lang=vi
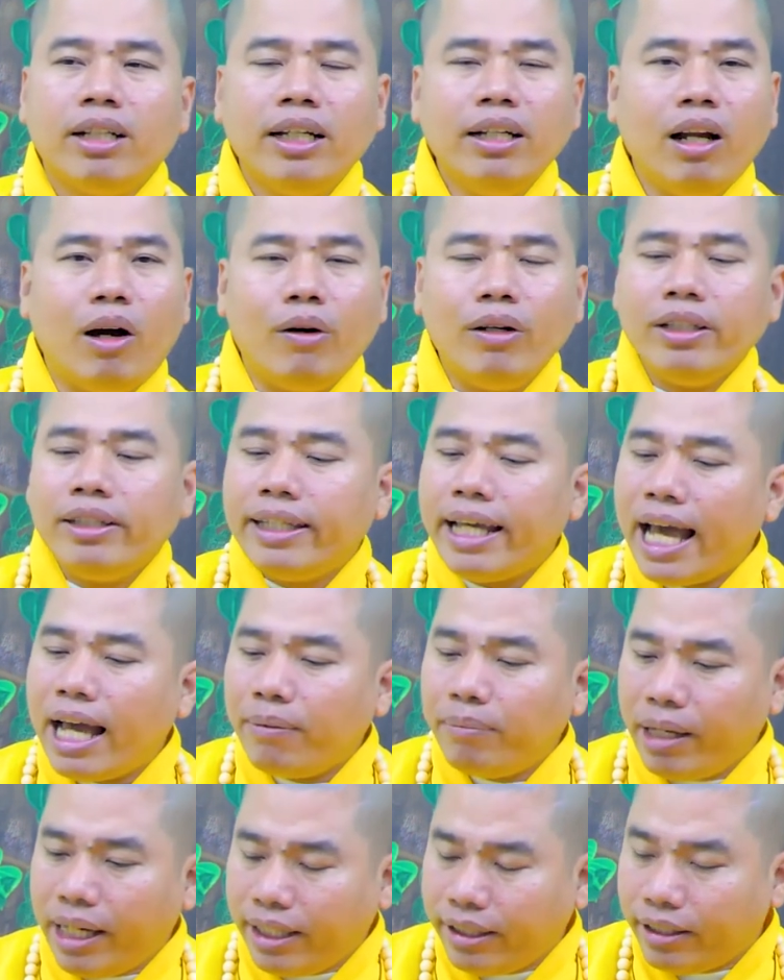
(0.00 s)
Đến nỗi
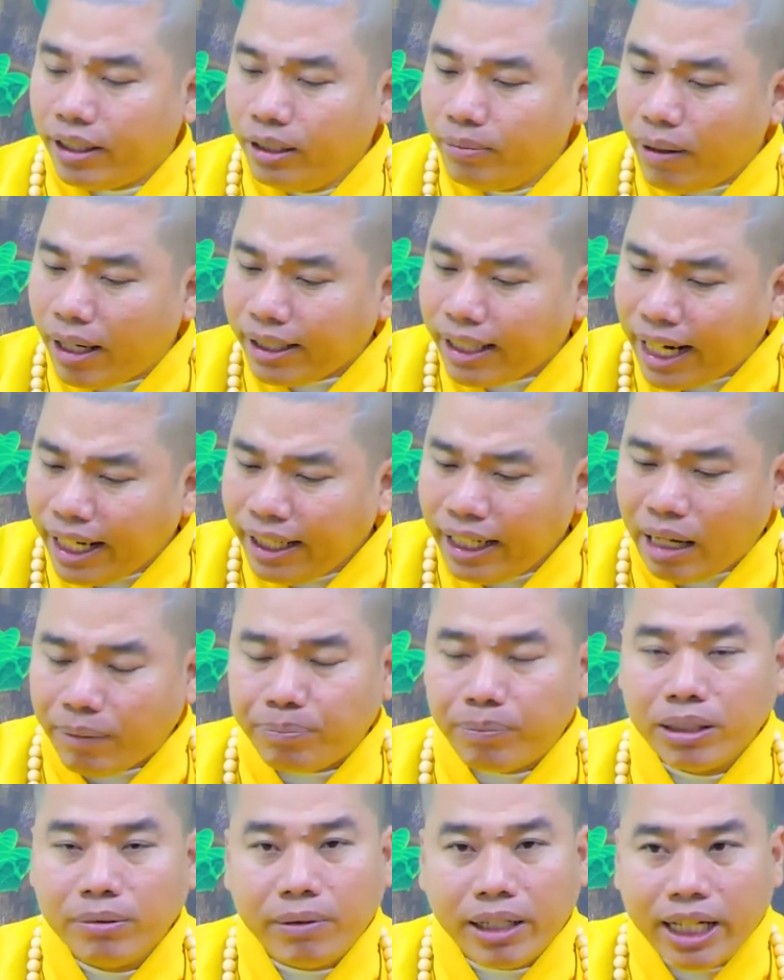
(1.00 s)
cha mẹ chửi mắng đánh
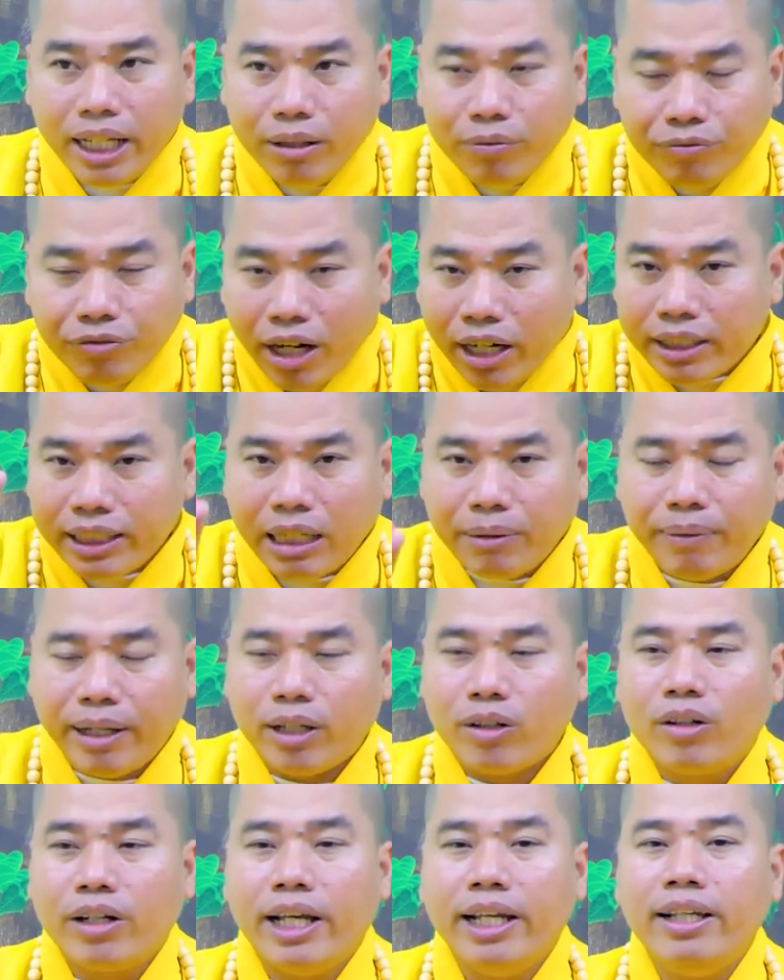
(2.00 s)
đập mình mà niệm Phật cha
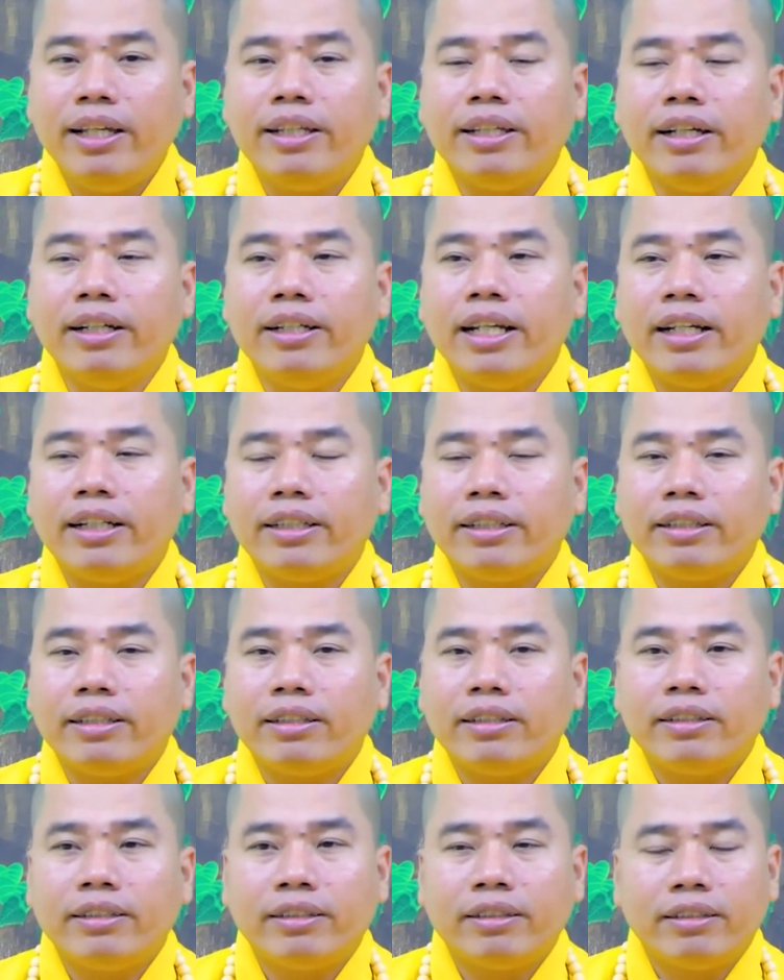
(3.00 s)
mẹ còn nghĩ
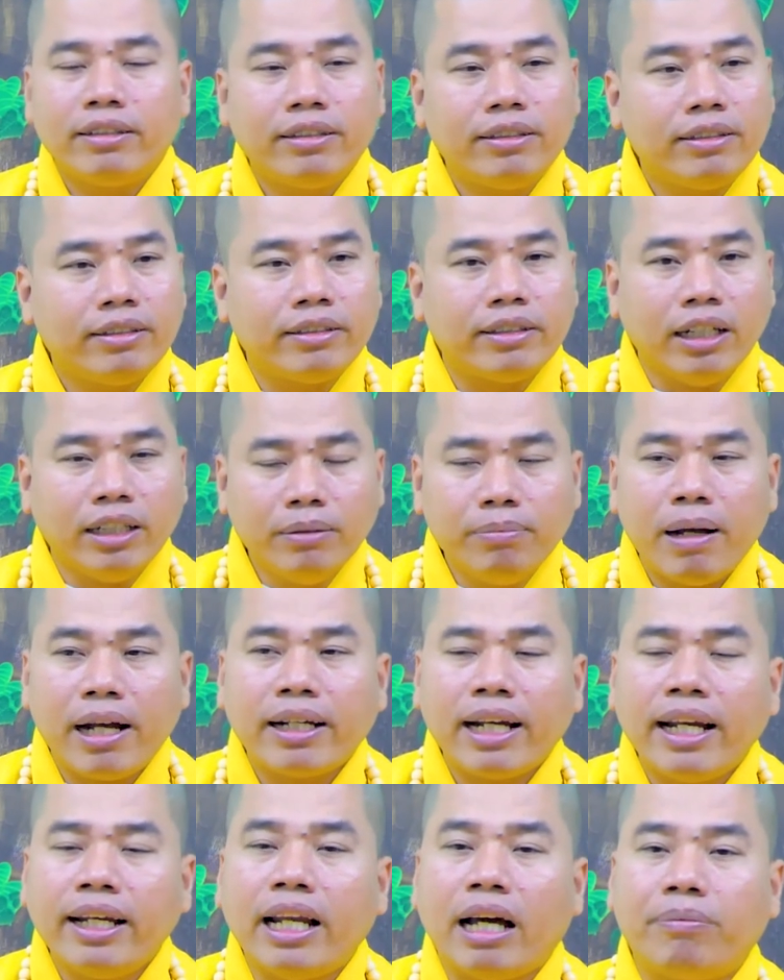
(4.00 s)
chửi
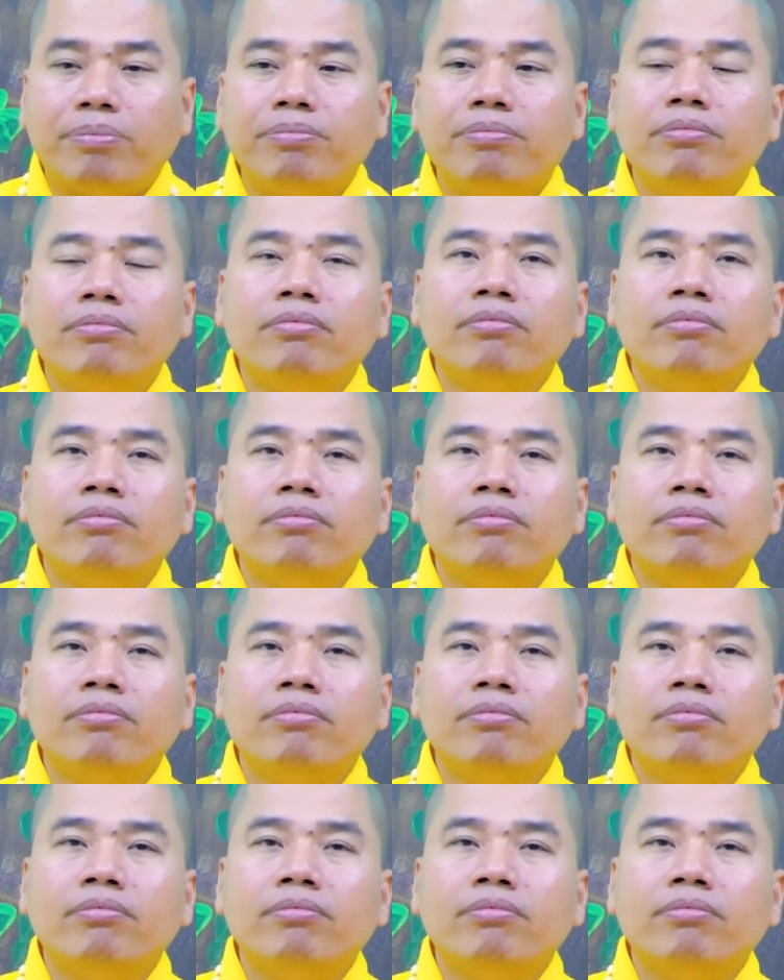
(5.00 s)
mắng đánh đập.